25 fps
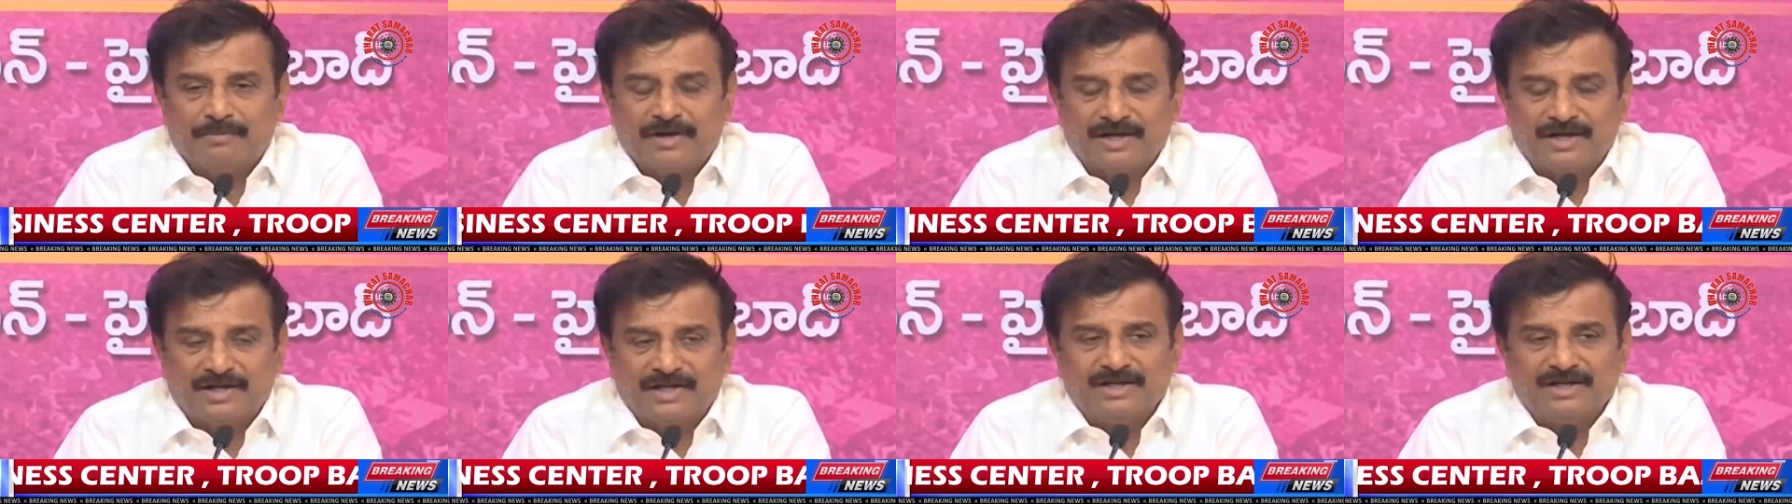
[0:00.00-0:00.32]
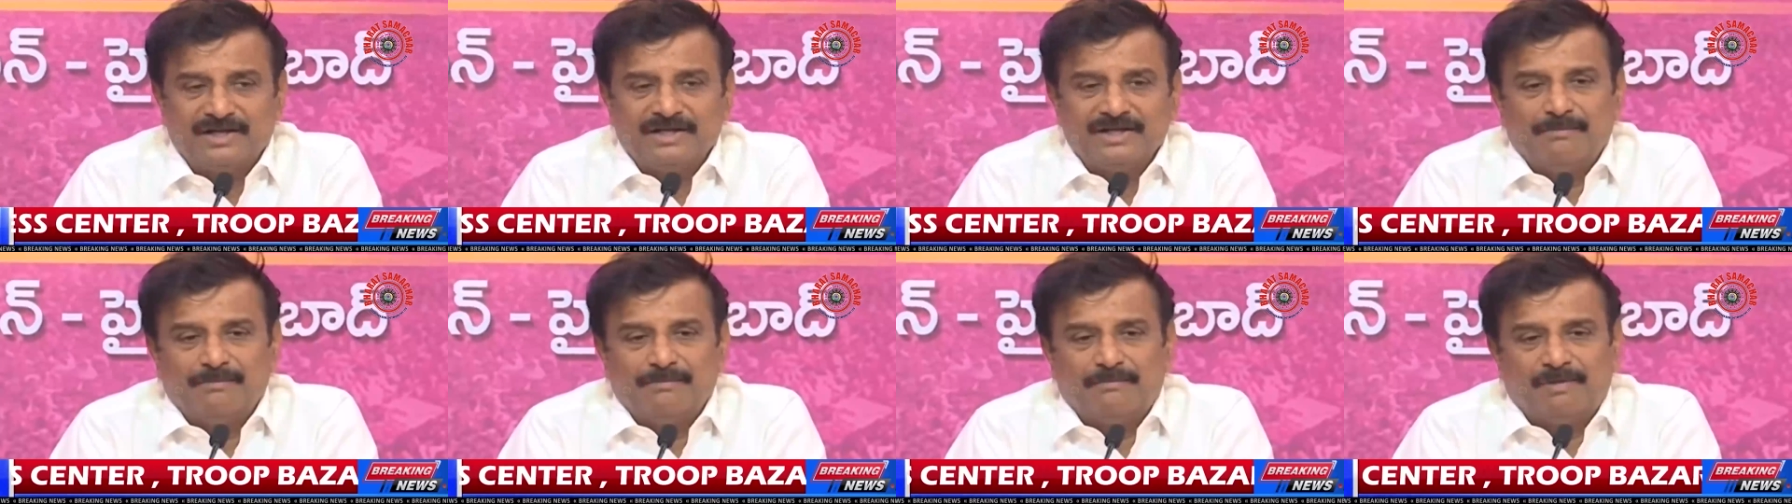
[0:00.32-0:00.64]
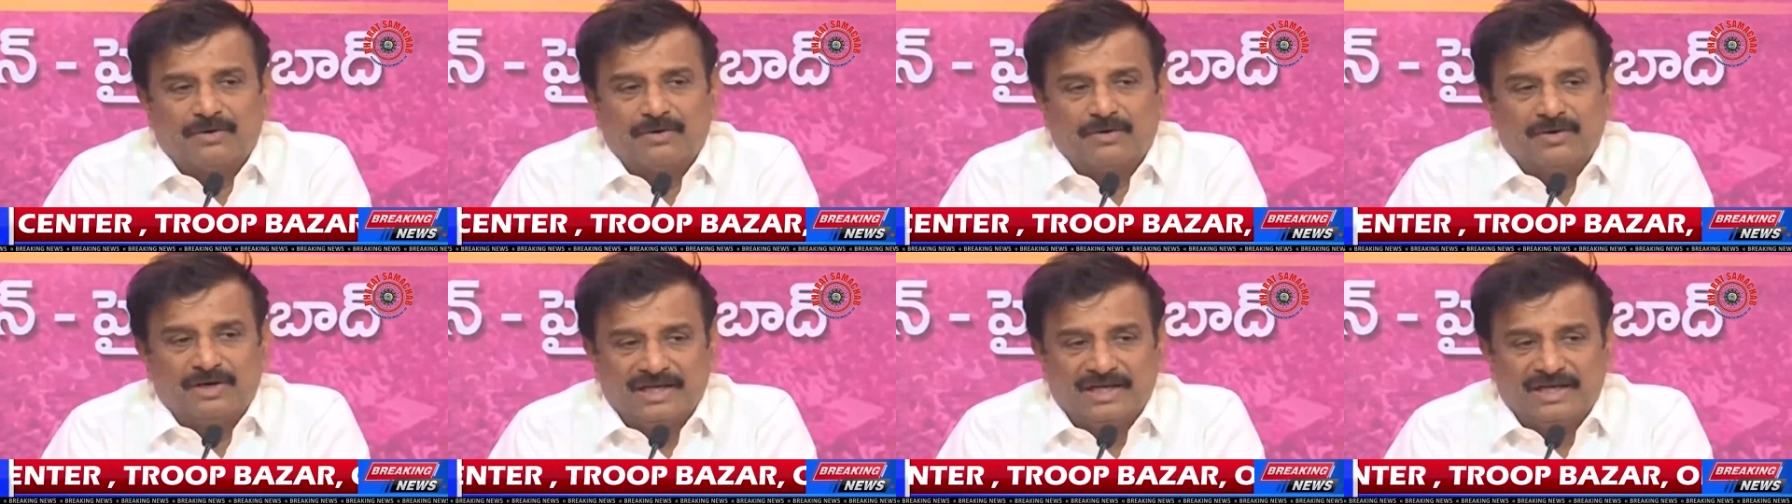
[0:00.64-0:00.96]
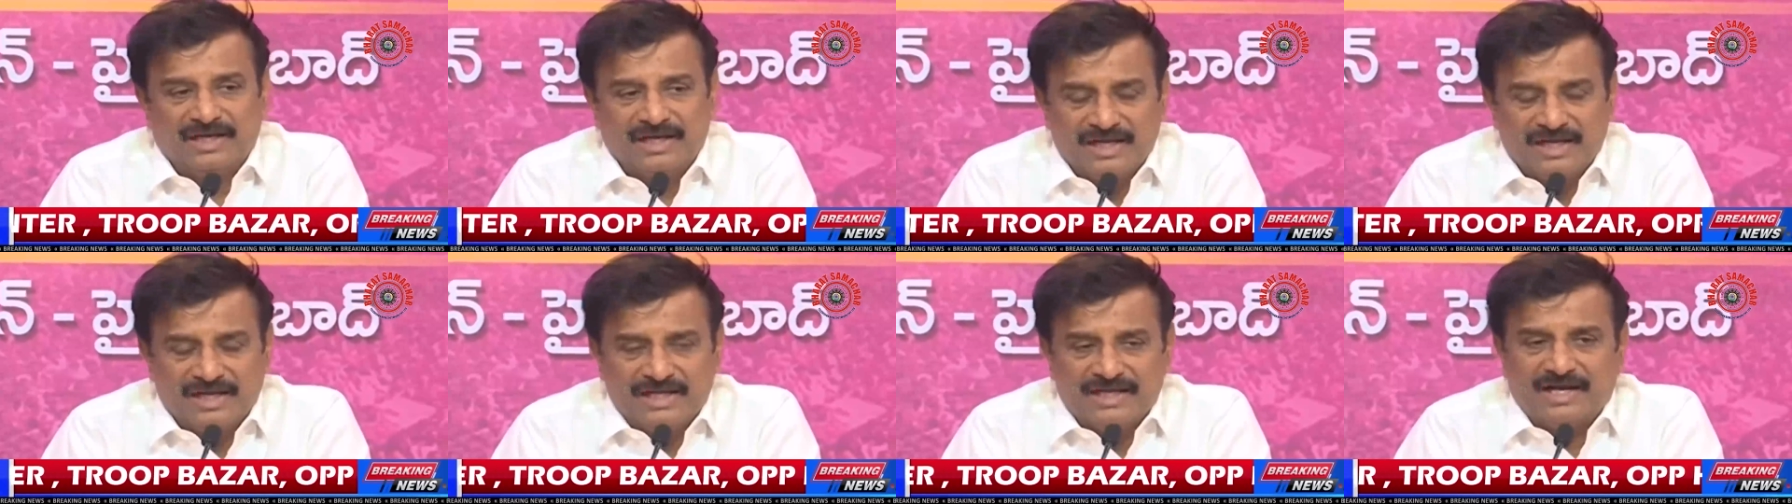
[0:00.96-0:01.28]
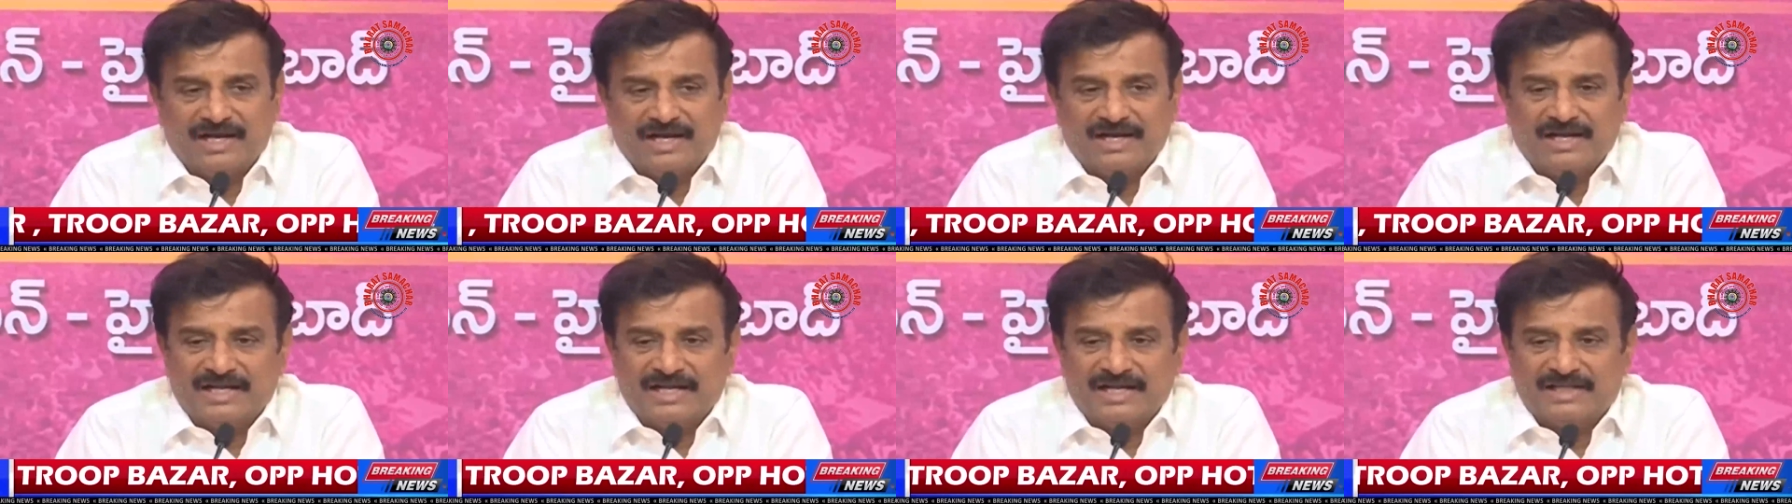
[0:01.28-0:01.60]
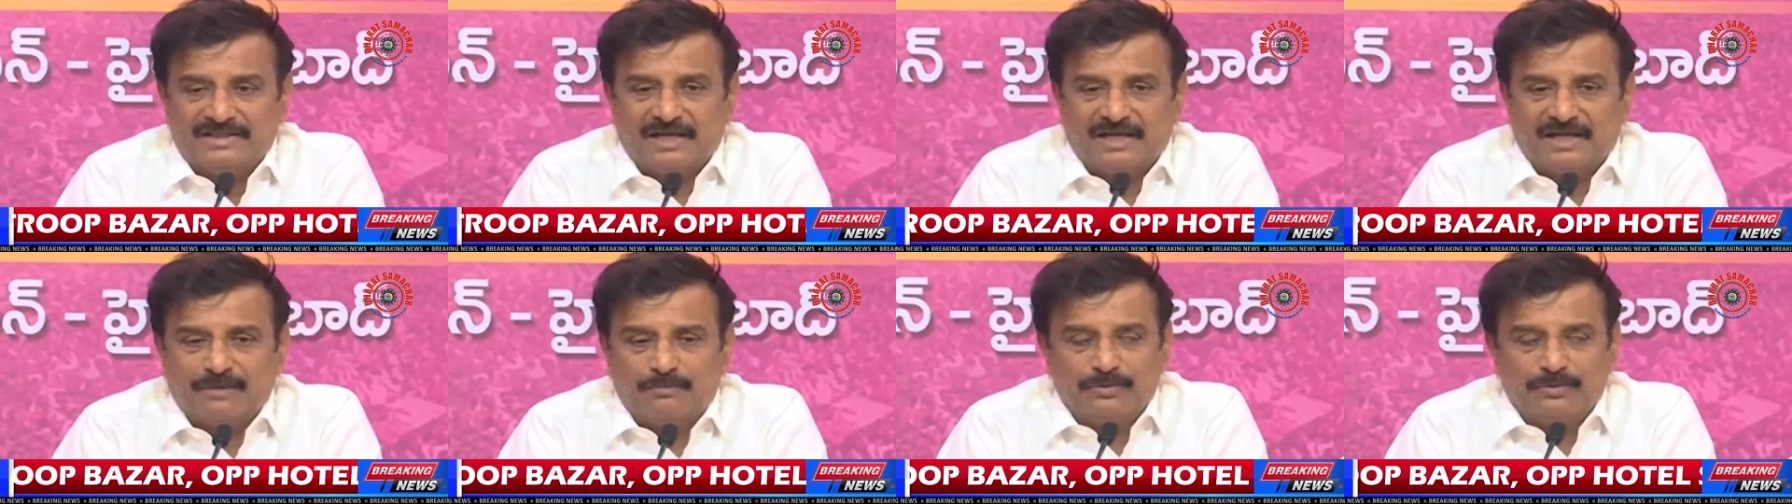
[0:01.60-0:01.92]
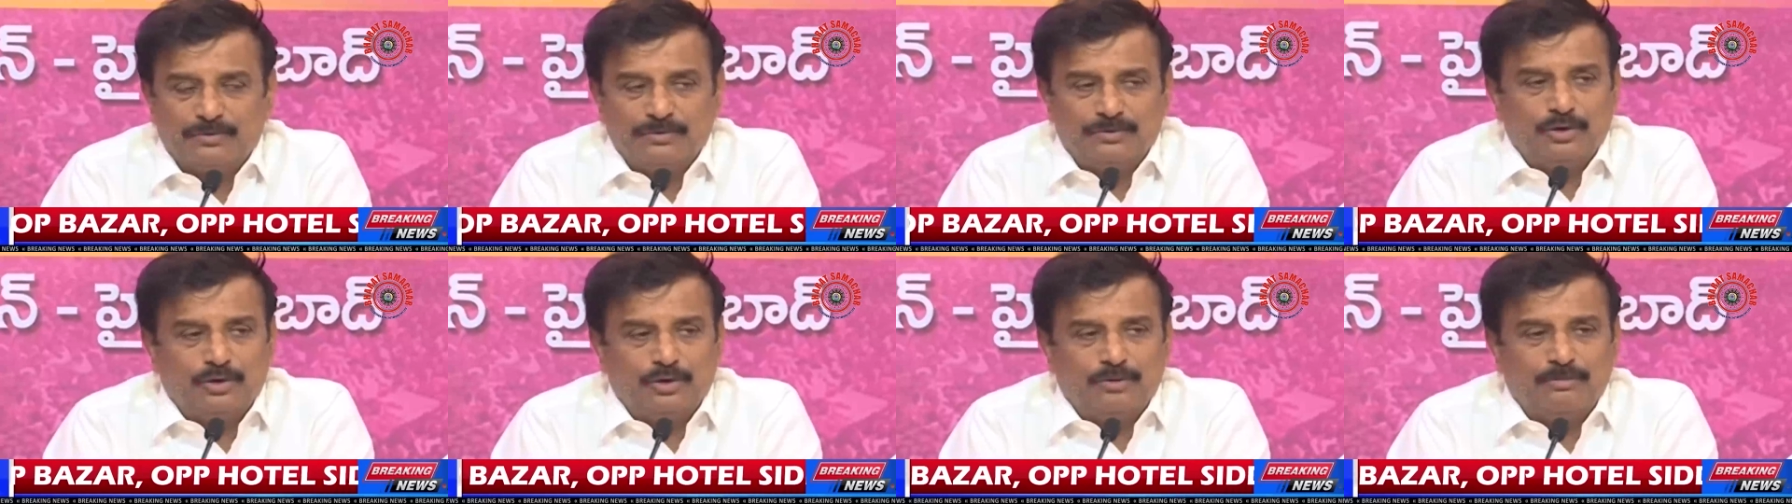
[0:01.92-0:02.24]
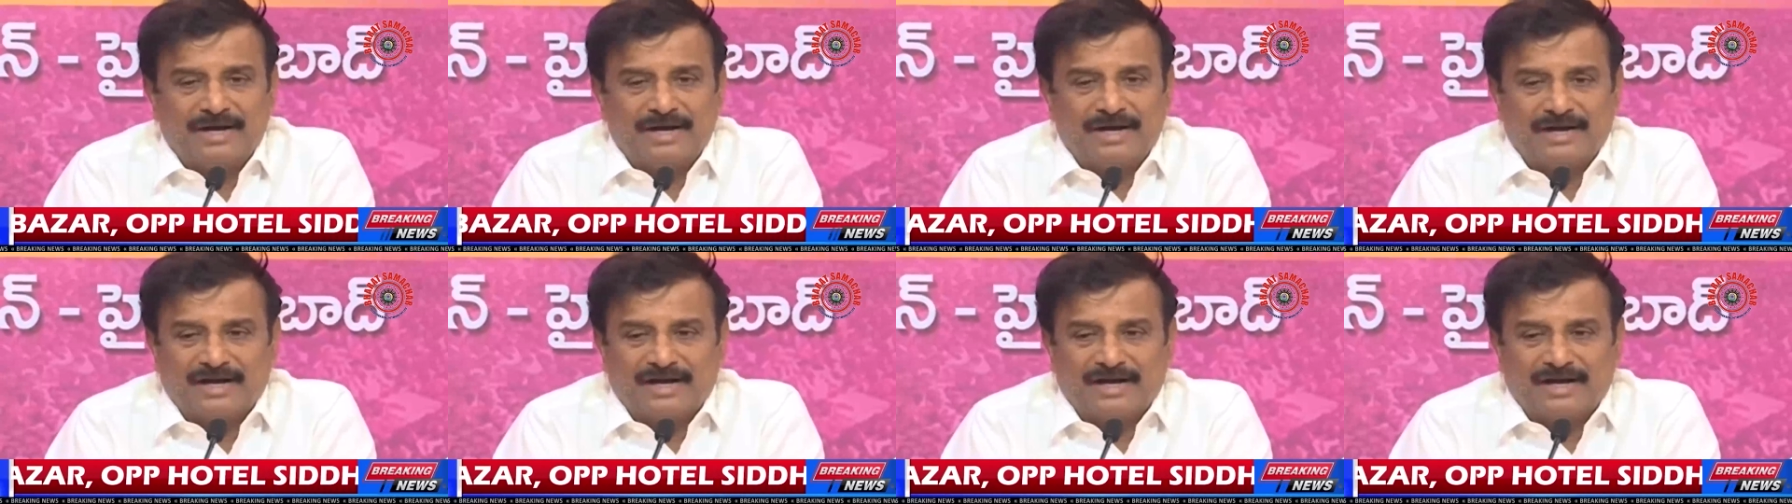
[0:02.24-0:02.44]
మరి మాకు నీళ్లు ఇవ్వాలి ఇంతకుముందు